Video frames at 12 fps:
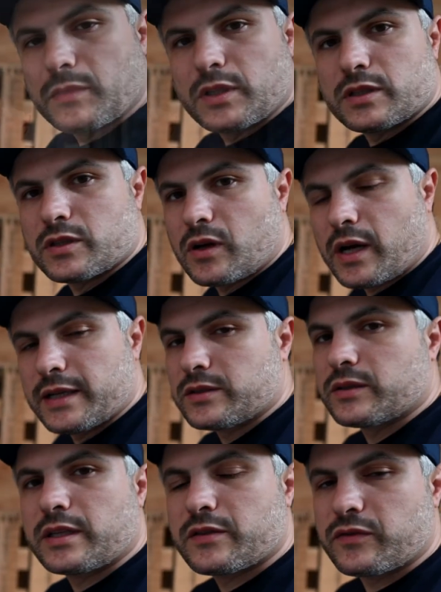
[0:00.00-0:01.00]
So,
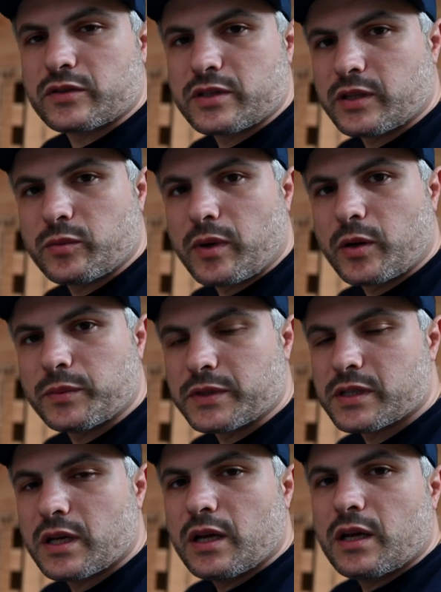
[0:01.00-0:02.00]
also das funktioniert überhaupt
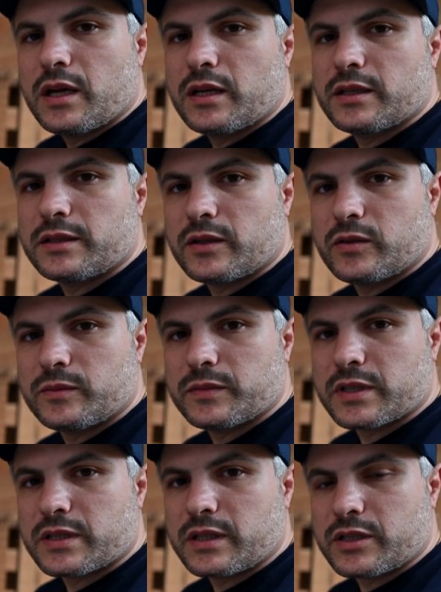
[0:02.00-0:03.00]
nicht. Äh, da oben,
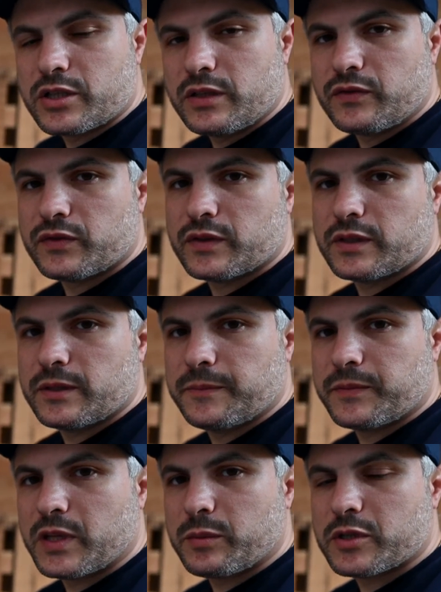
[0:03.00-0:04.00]
das ging schief.
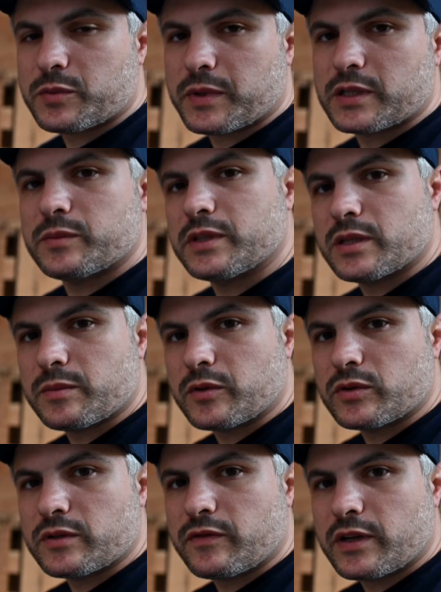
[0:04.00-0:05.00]
Ähm, dementsprechend bin ich jetzt mal
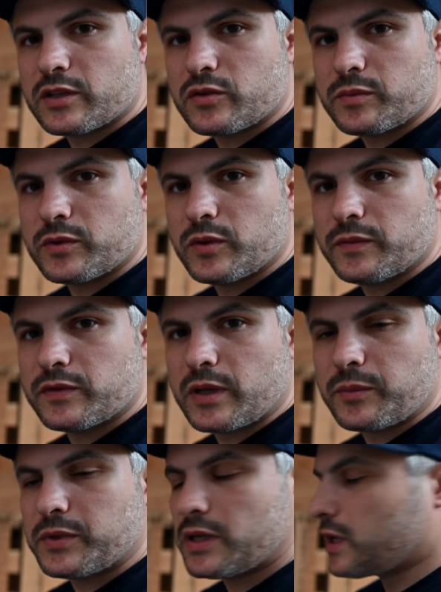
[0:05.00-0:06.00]
kurz in den Fahrradschuppen gehüpft,
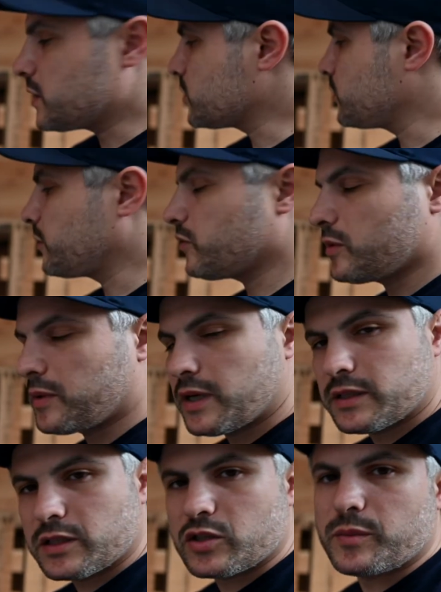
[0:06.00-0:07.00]
habe hier alles schon mal
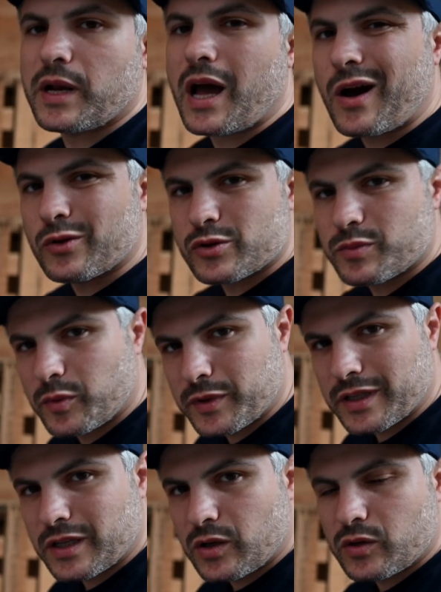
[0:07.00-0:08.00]
vorbereitet, schon mal
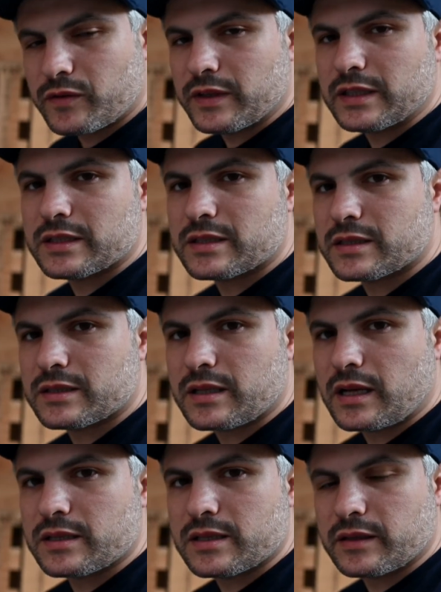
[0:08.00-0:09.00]
ausprobiert auch, weil das ist
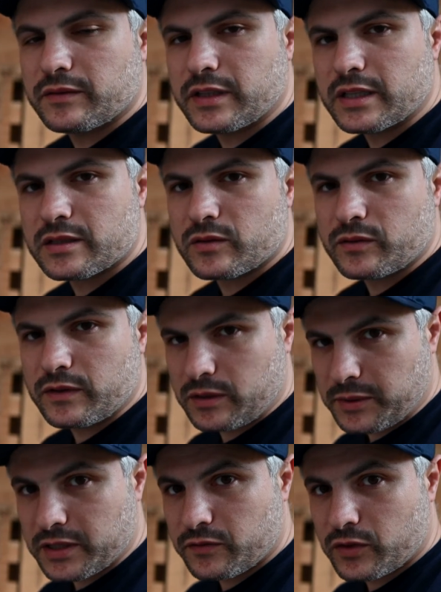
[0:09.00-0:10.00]
alles irgendwie nichts, so wie
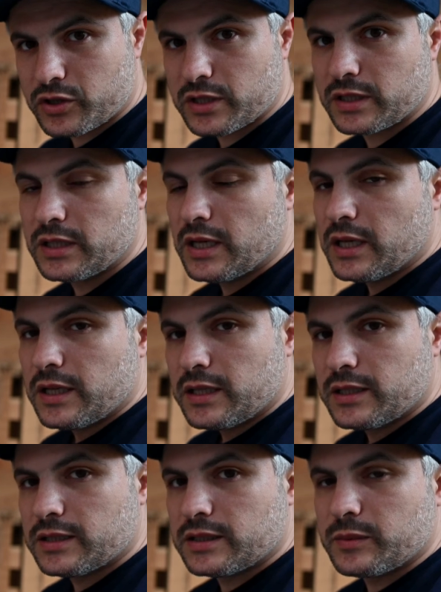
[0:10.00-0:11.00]
ich mir das vorstelle.
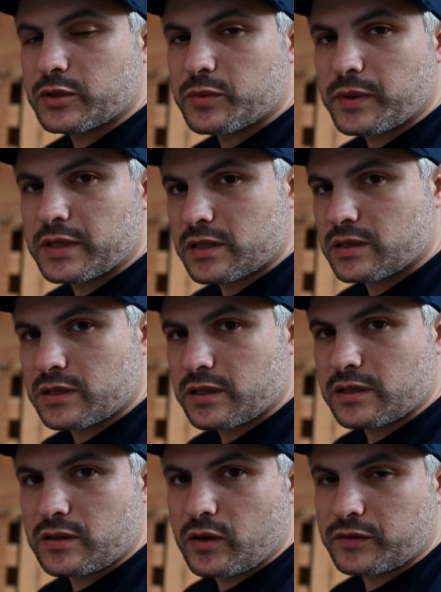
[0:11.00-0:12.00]
Äh, dementsprechend ist das
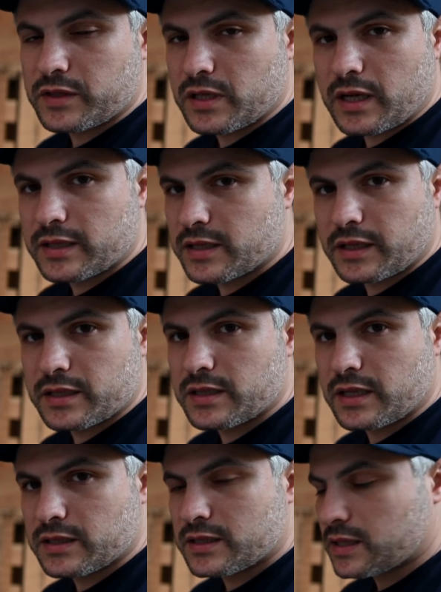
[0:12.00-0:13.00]
jetzt, läuft es hier ganz anders
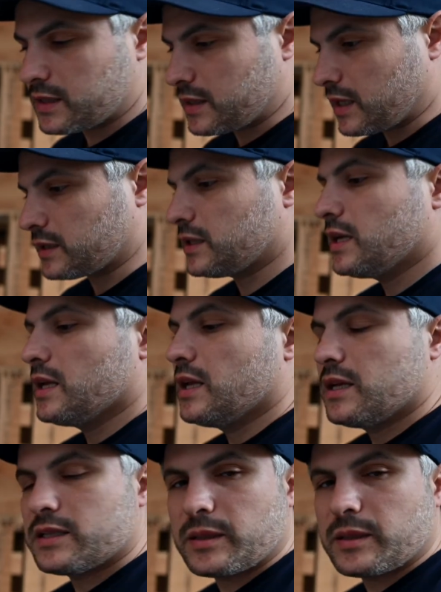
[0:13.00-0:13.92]
als gedacht. Ich